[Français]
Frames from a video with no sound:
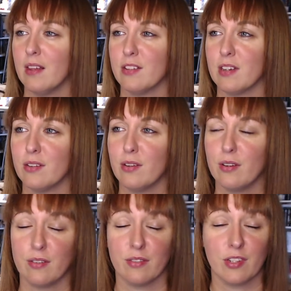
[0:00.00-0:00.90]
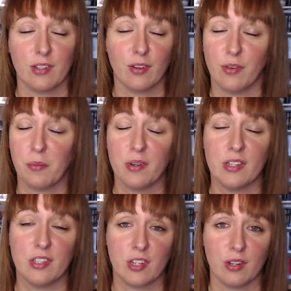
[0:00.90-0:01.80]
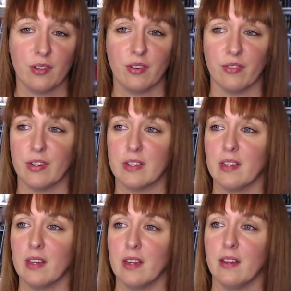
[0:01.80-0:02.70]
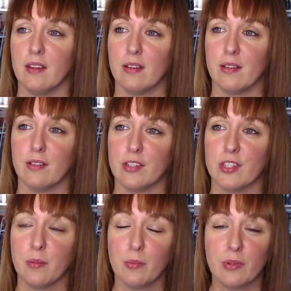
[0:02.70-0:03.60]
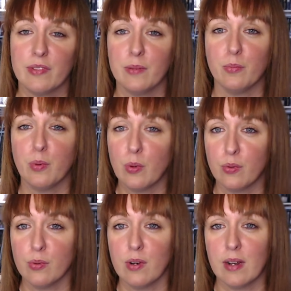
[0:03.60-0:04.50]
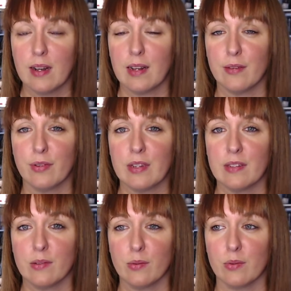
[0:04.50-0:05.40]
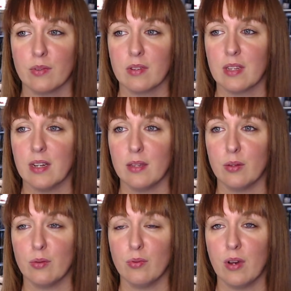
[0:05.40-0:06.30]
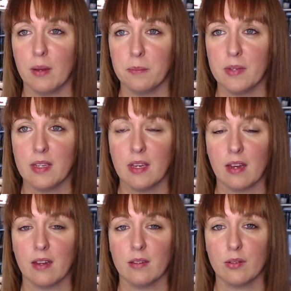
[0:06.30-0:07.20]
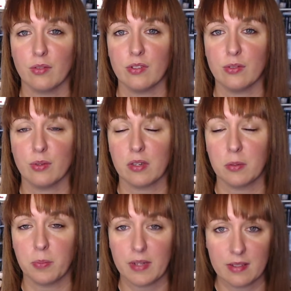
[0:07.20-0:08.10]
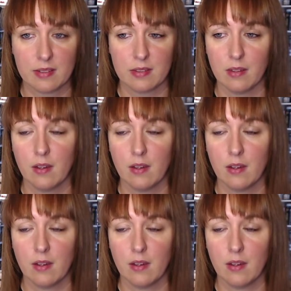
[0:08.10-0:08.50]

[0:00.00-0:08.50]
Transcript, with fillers: euh, j'adore, vraiment les dialogues en fait. Euh, j'aime aussi beaucoup la façon dont elle a de nous ramener à un temps historique précis.